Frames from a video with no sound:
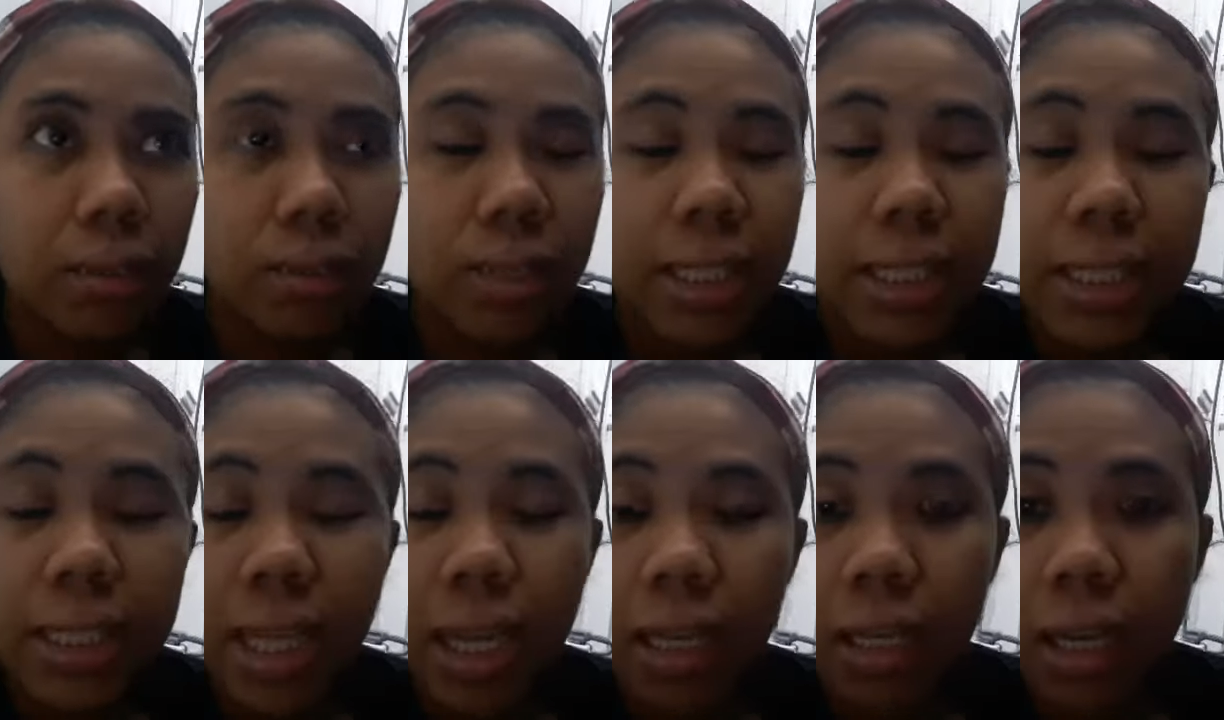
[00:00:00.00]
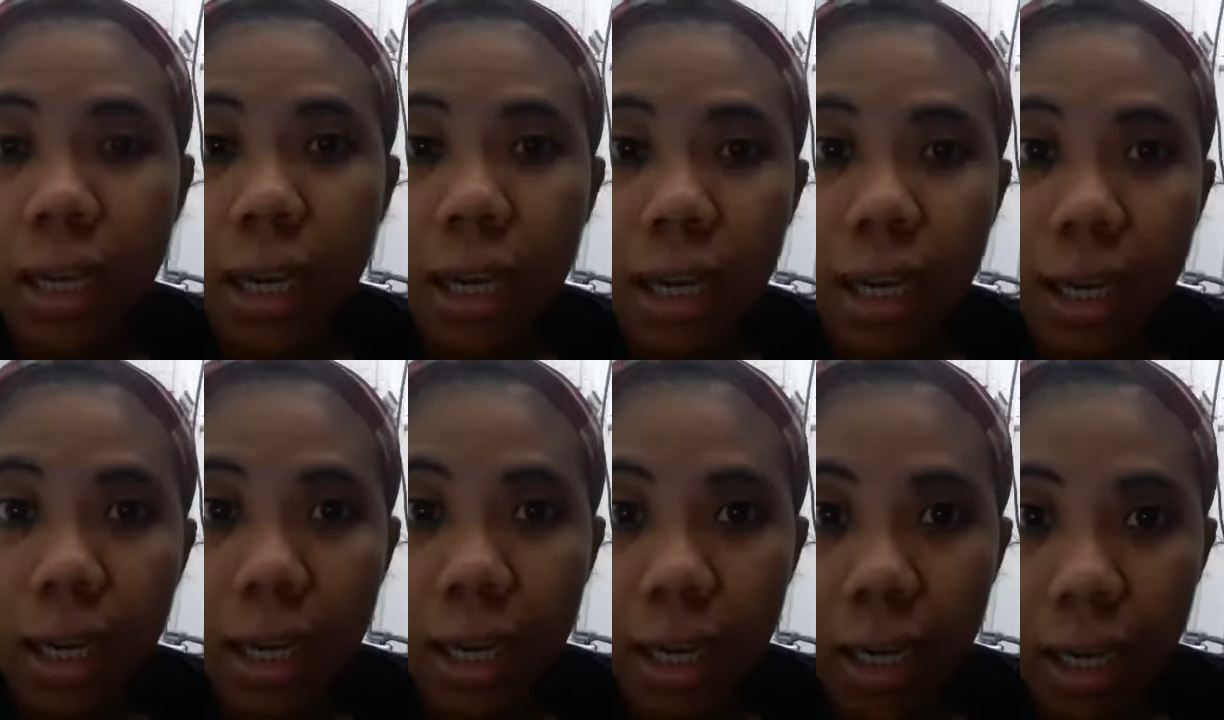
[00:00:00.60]
kasi
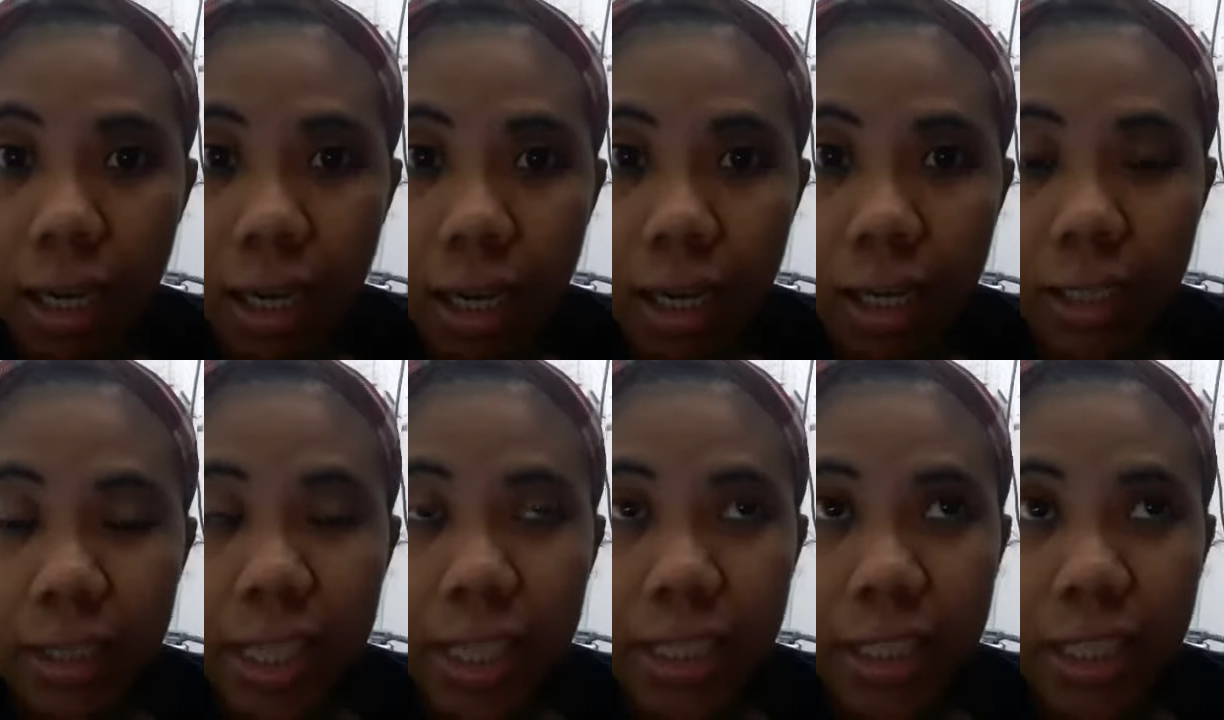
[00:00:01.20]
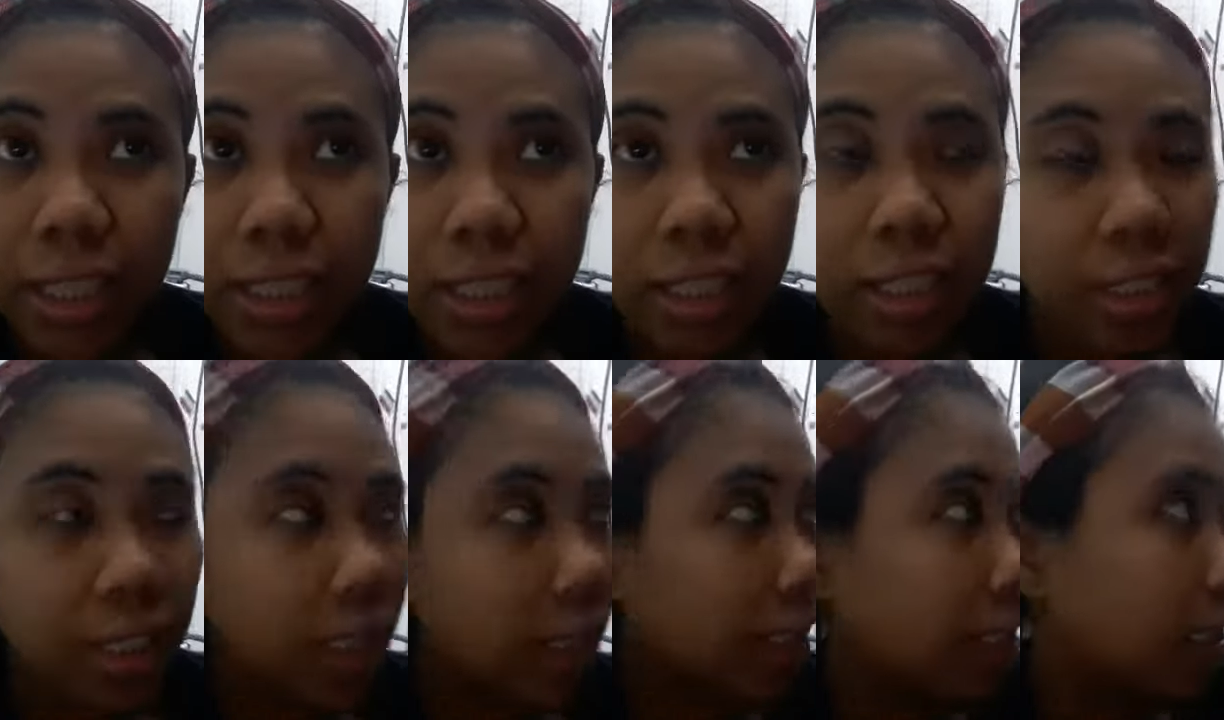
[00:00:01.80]
dati kasi
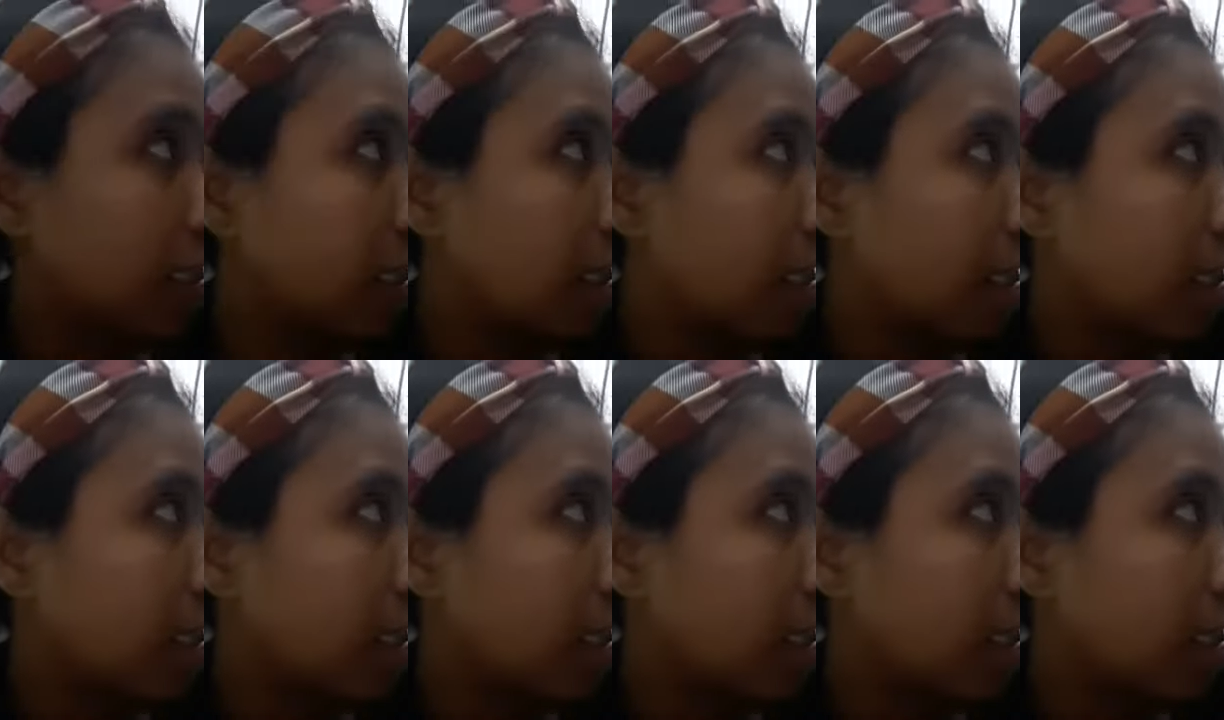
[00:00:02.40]
sa